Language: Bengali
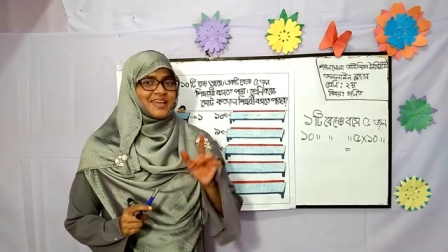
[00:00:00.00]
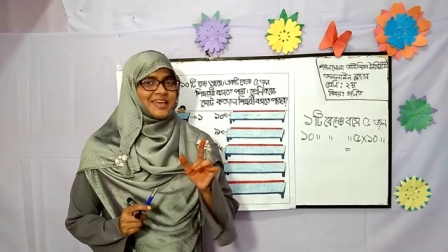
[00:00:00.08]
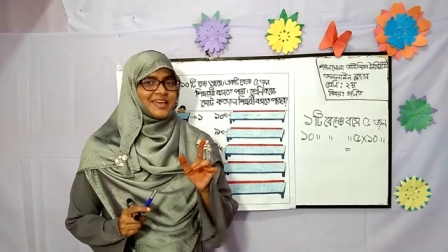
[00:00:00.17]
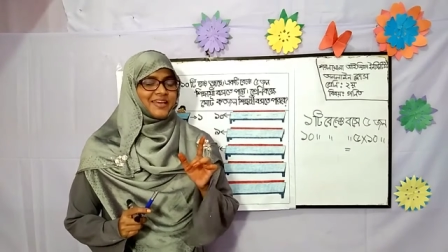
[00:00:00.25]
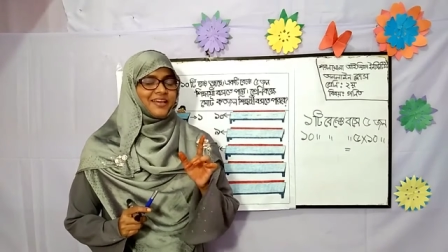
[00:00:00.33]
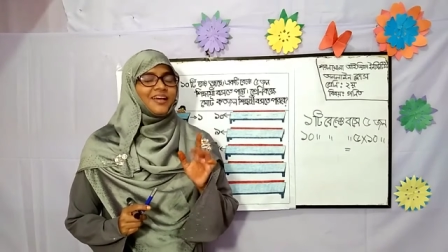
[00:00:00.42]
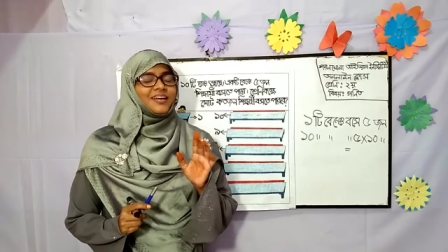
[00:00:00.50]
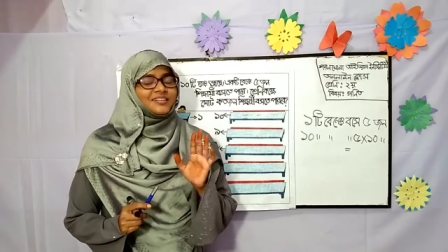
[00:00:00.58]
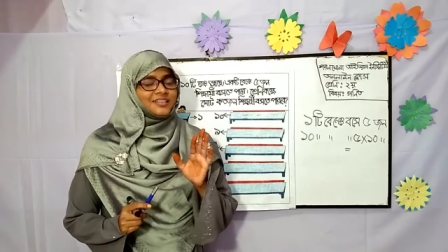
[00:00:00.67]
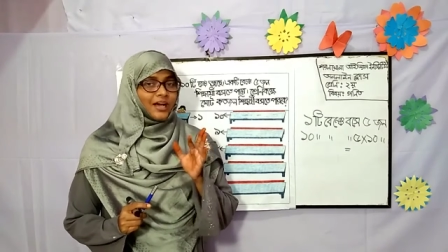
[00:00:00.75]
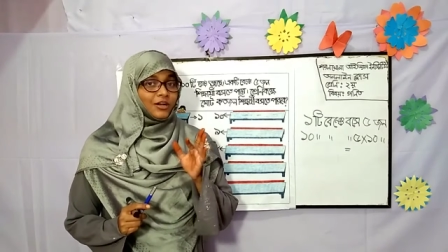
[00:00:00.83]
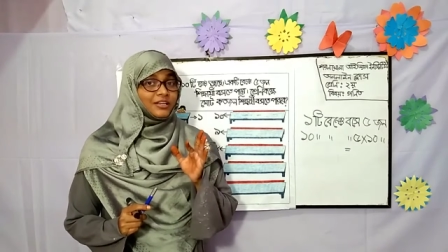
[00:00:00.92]
হ্যাঁ
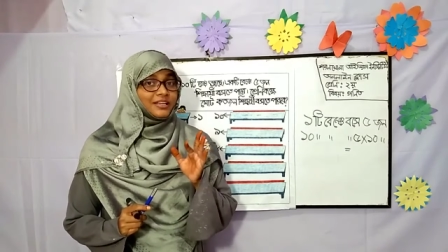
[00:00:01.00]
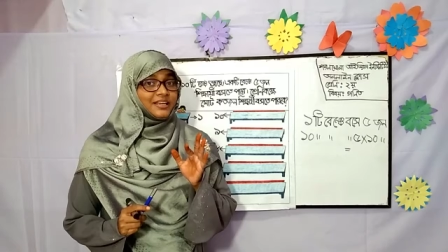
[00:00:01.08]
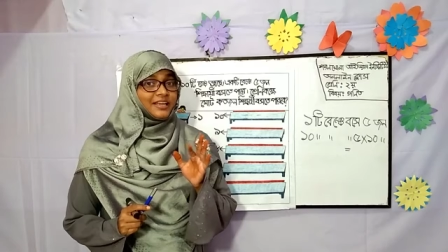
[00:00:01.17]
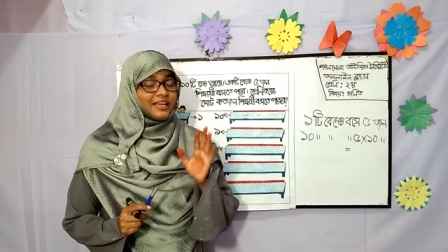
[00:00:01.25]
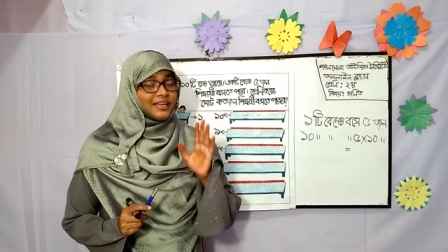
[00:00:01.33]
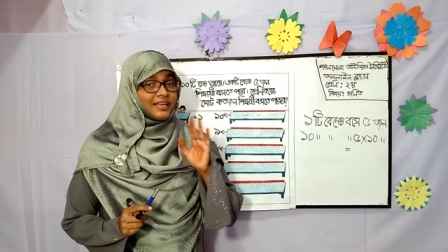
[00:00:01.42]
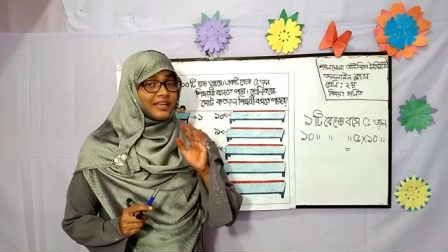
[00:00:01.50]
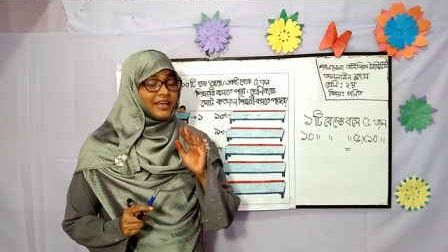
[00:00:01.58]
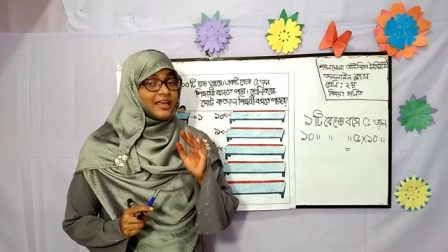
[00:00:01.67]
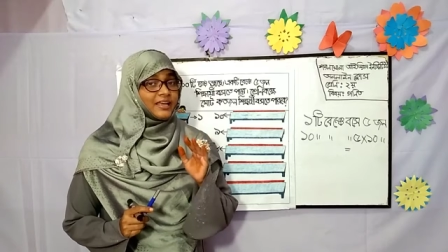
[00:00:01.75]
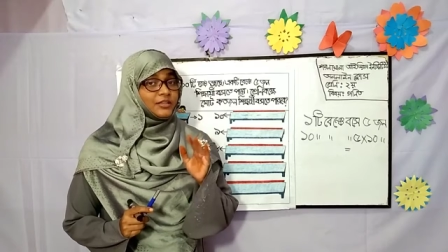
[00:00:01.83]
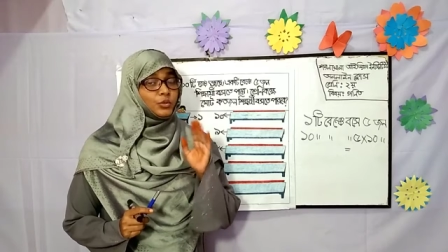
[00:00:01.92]
তাহলে
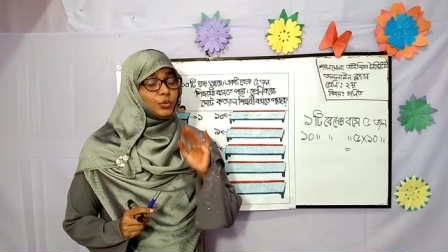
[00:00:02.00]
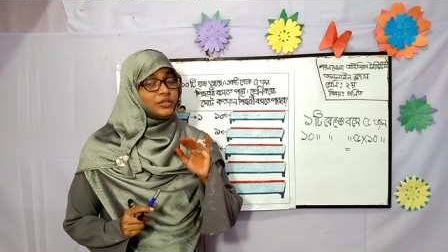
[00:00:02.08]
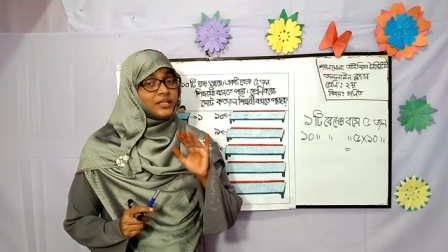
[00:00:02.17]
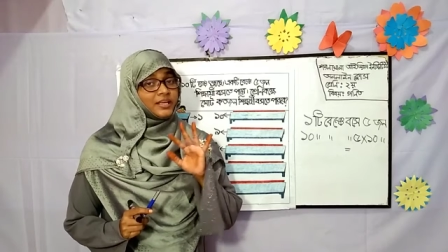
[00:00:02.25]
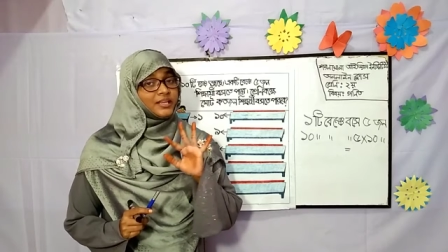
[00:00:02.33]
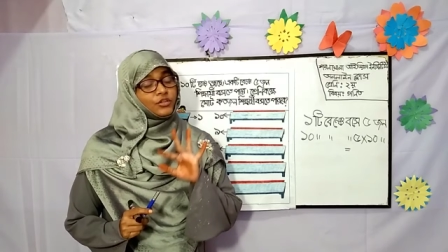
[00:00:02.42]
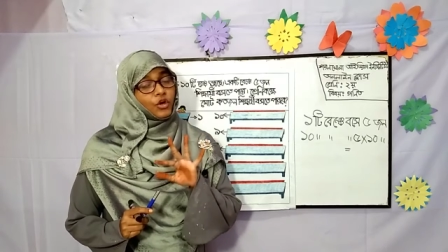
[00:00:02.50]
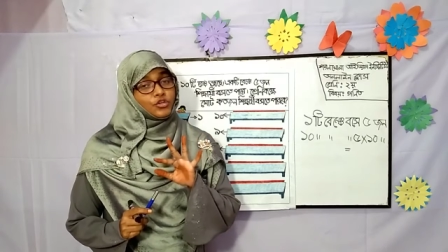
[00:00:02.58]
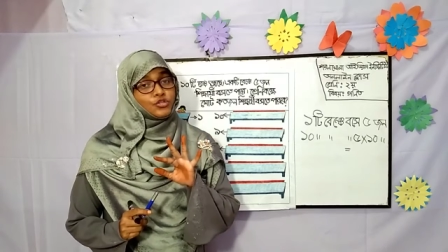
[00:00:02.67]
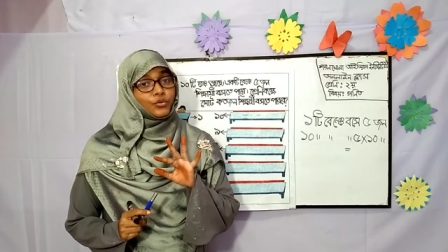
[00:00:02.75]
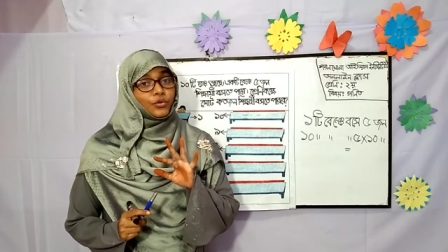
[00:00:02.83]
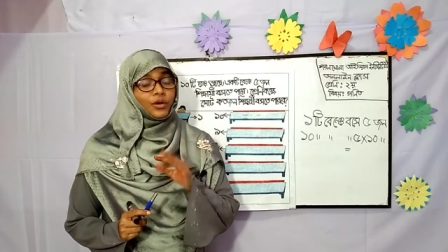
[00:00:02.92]
এই দুই থেকে
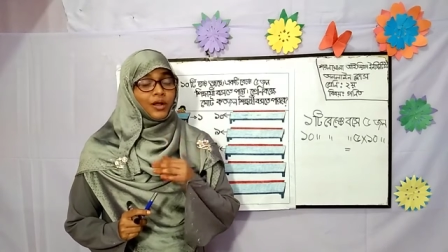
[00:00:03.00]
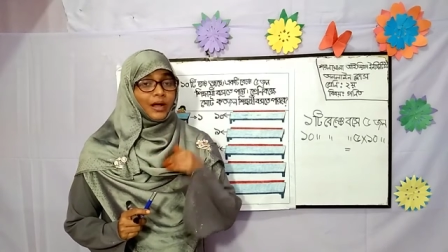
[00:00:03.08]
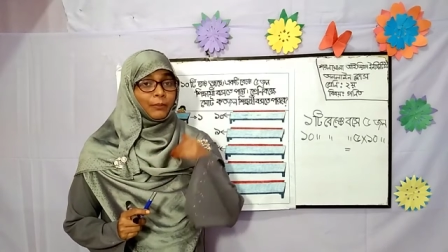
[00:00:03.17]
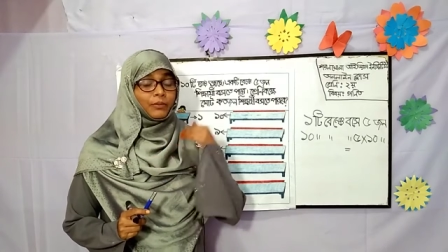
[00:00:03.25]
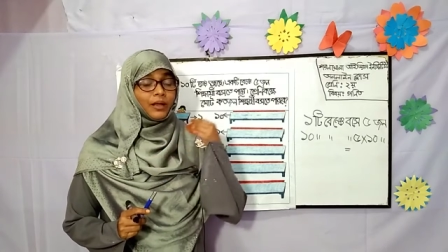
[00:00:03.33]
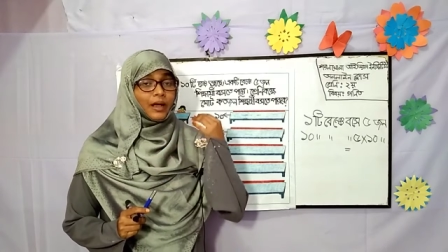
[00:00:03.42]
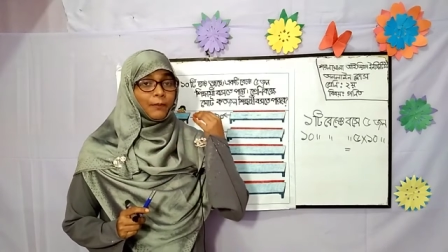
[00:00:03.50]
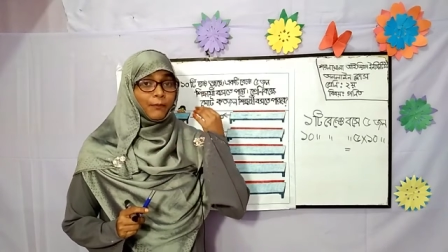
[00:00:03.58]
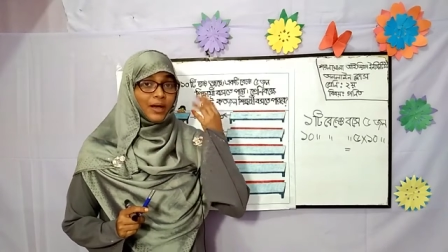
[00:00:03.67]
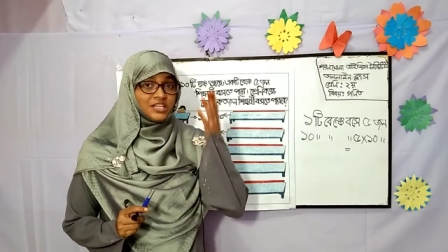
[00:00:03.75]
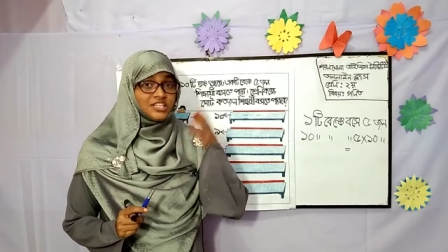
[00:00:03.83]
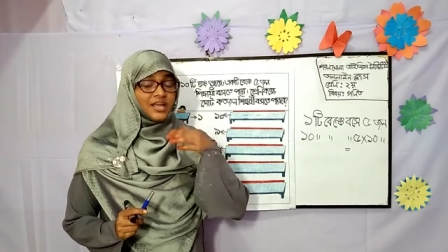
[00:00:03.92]
দশ গড় আমরা
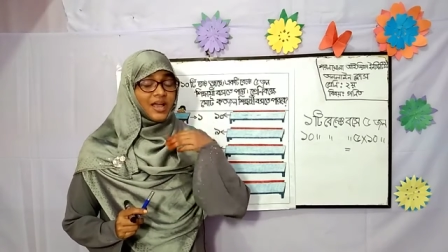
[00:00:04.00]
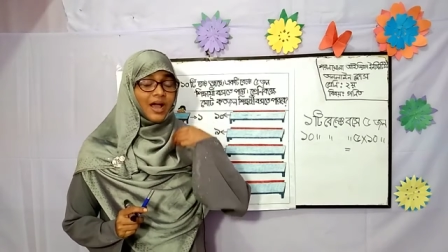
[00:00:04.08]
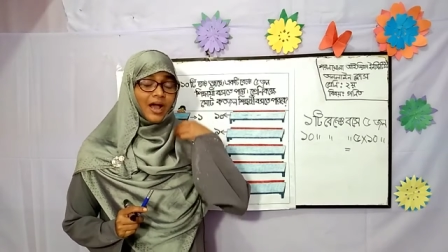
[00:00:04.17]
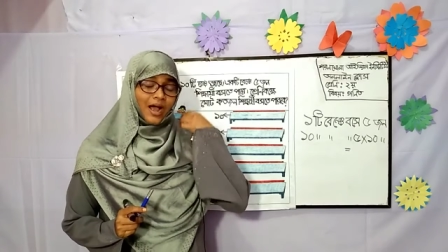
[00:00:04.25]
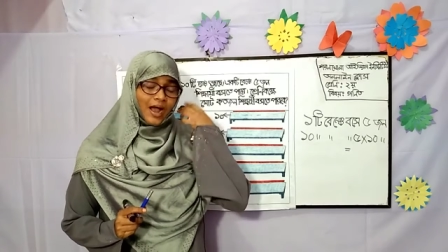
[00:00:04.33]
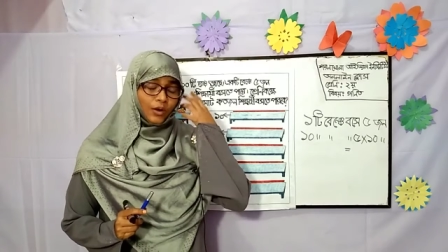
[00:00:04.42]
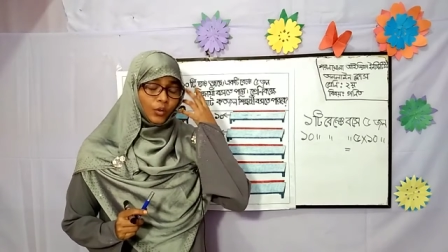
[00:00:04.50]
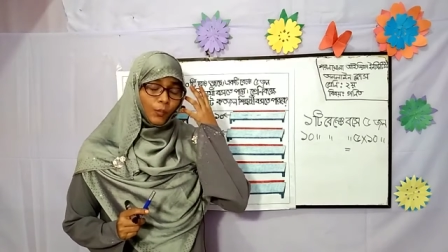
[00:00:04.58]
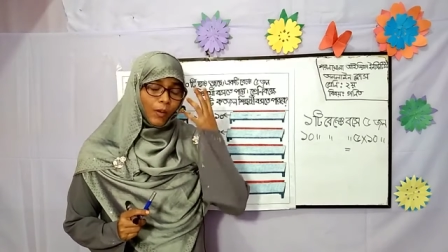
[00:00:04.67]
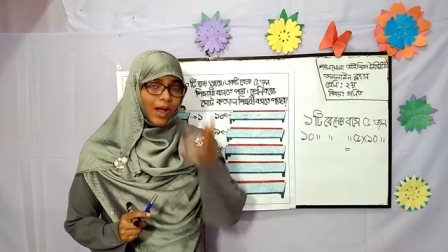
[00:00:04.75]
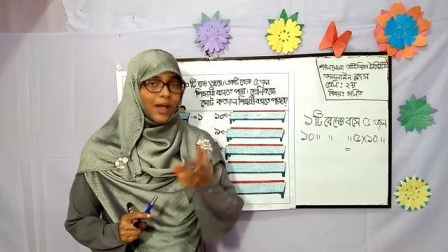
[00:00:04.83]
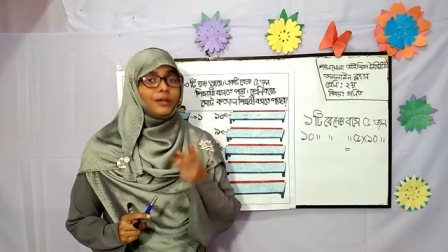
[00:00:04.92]
বাসায় আরো
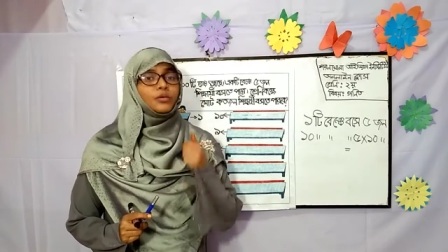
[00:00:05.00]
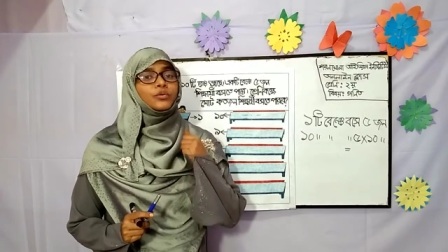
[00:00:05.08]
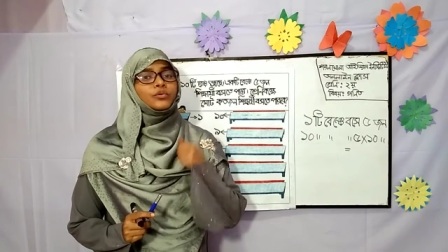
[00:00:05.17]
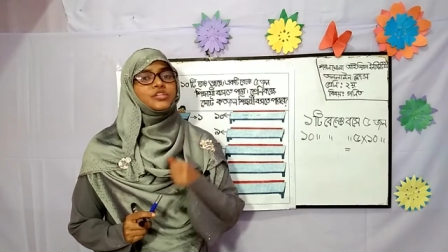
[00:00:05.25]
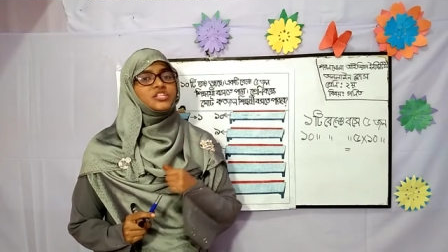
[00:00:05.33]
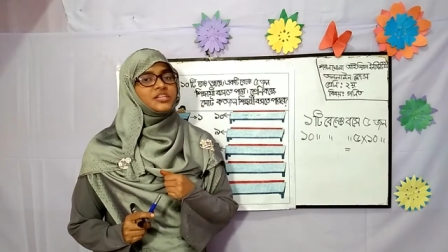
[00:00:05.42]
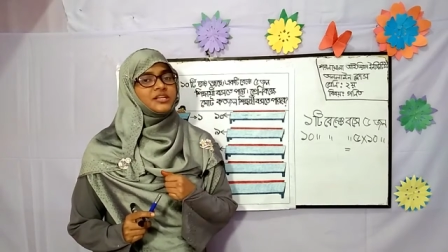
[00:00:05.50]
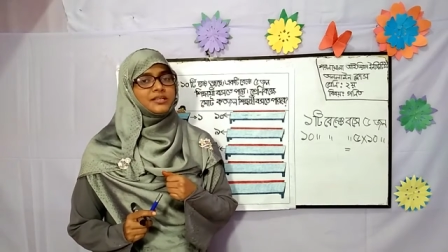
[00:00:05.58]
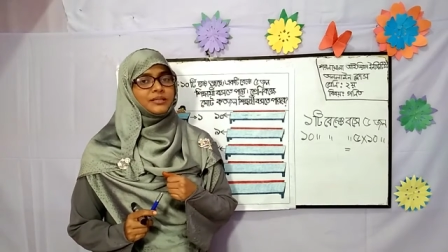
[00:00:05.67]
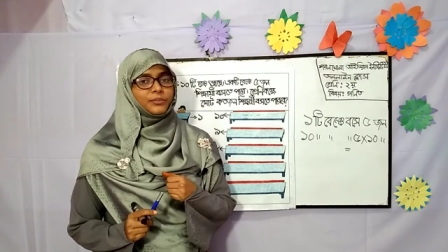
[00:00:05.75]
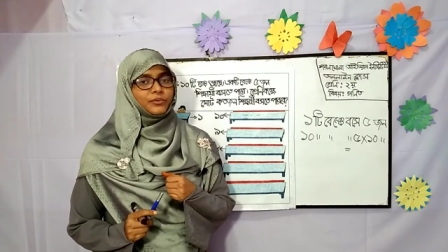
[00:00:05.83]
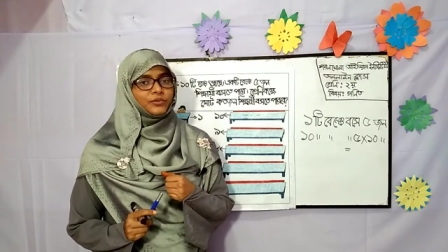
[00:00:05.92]
ভালো করে শিখে
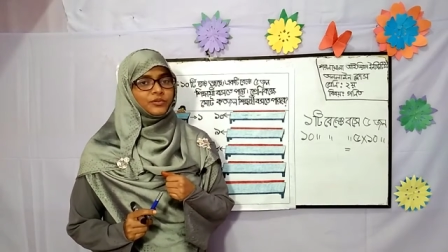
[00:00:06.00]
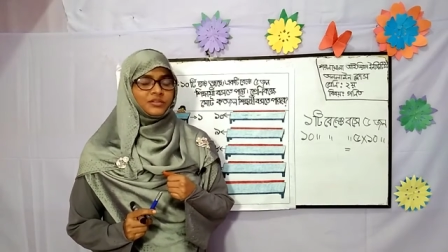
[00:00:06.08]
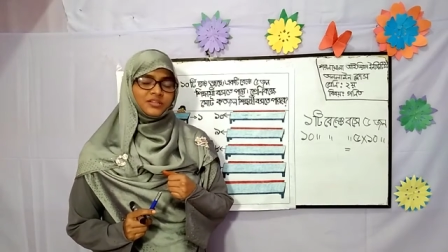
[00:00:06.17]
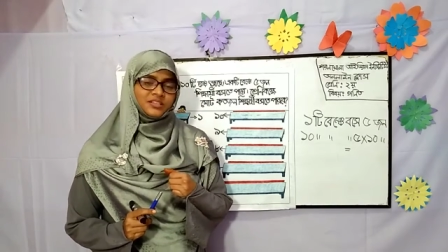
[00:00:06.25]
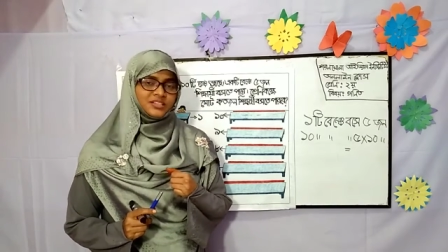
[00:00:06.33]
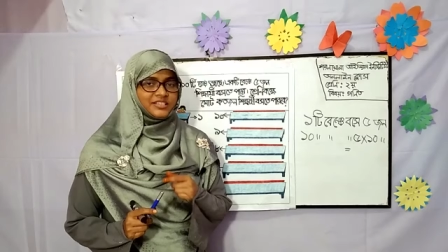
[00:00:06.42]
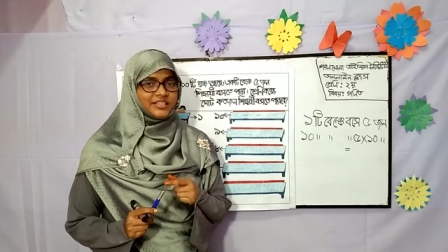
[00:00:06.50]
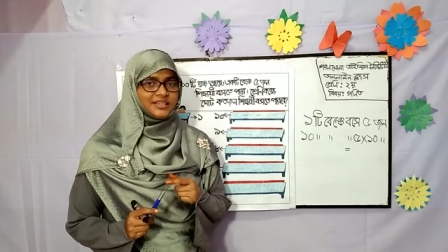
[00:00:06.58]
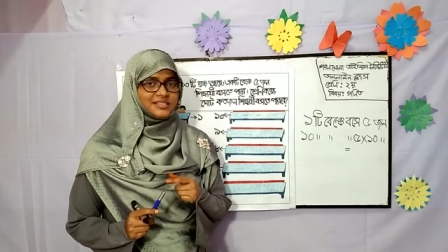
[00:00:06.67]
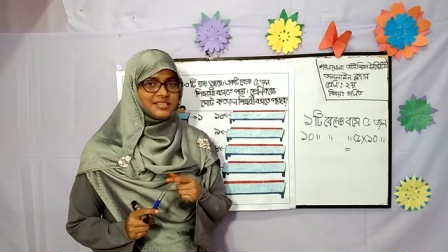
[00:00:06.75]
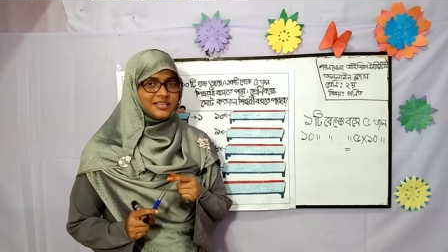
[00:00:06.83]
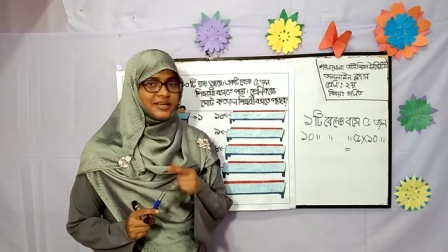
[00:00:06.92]
নিব ঠিক
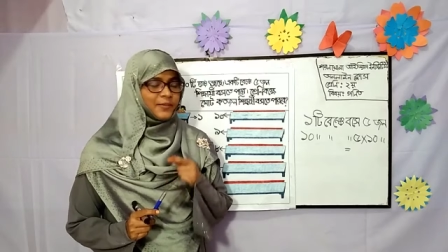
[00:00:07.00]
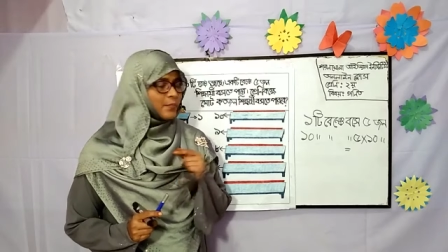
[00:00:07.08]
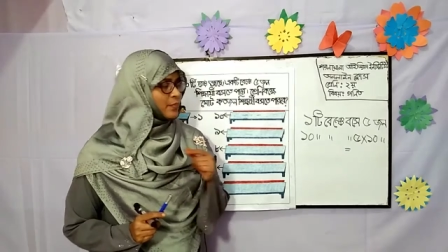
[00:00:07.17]
আছে